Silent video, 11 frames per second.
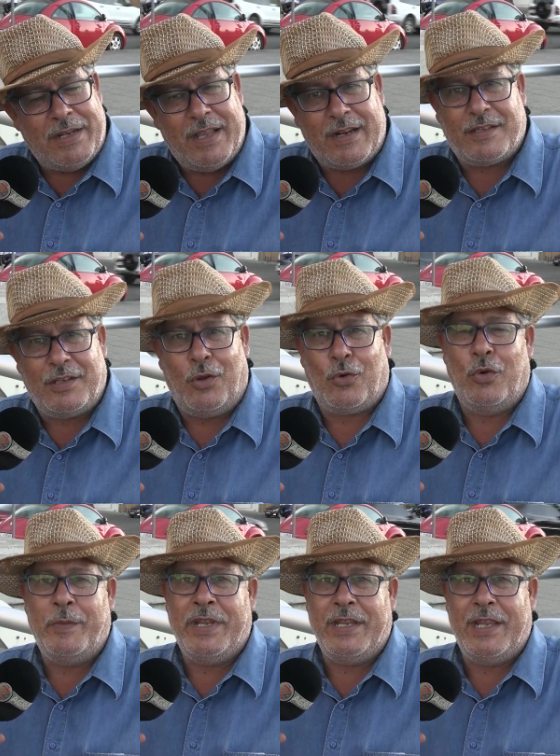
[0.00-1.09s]
مدارس
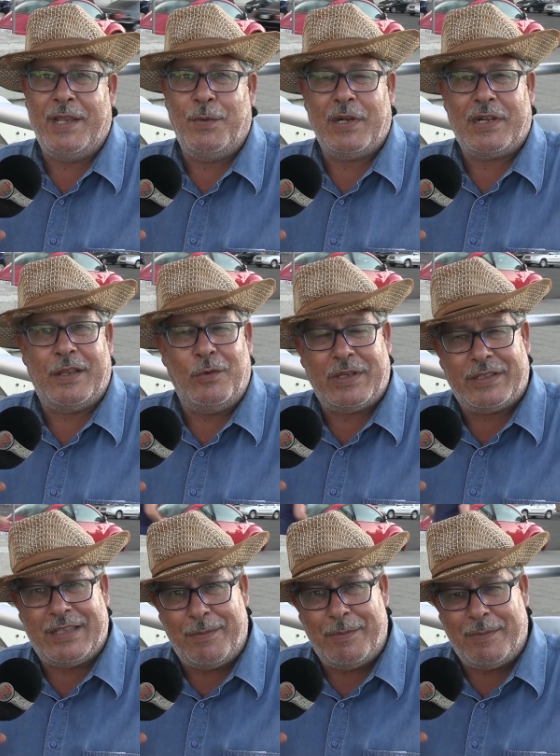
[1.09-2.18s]
الحكوميه
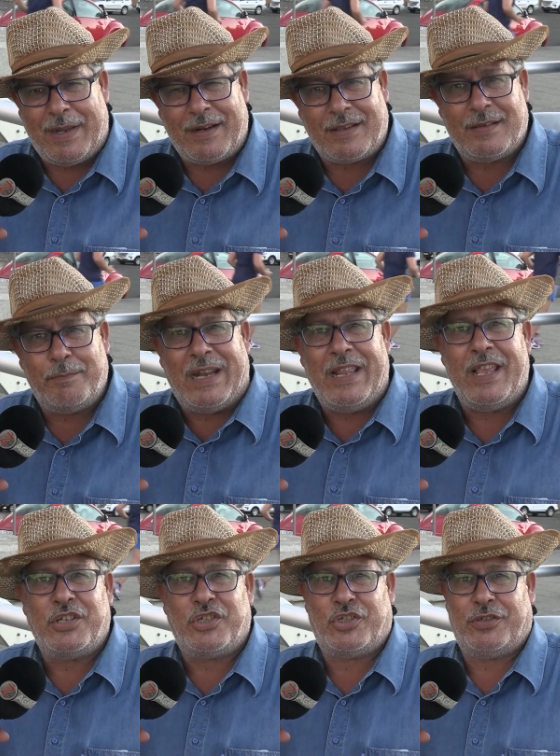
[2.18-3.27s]
والكتاب المدرسه
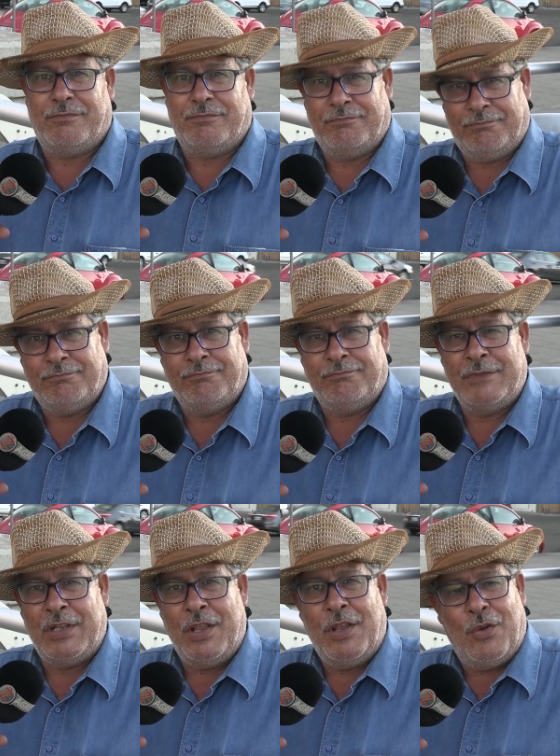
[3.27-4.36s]
ببلاش
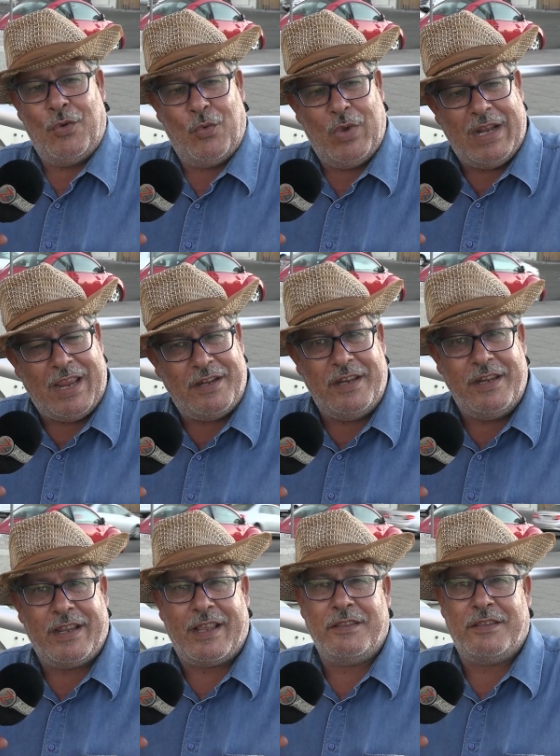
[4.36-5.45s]

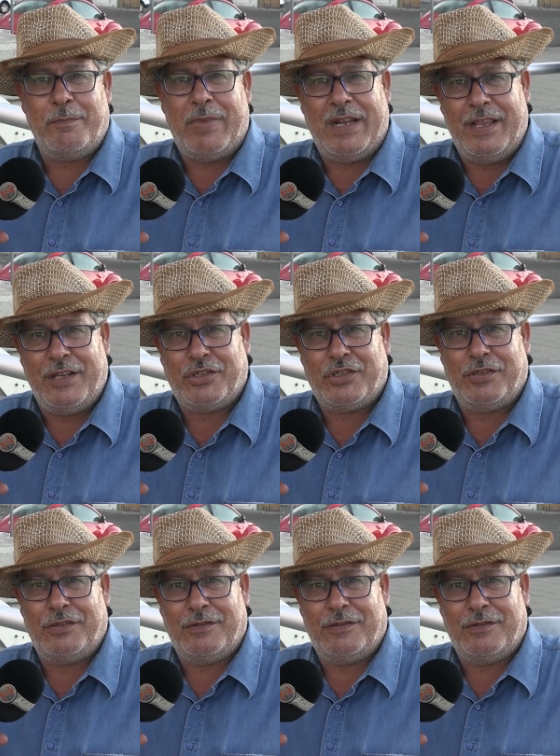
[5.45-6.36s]
والايديه كانت ببلاش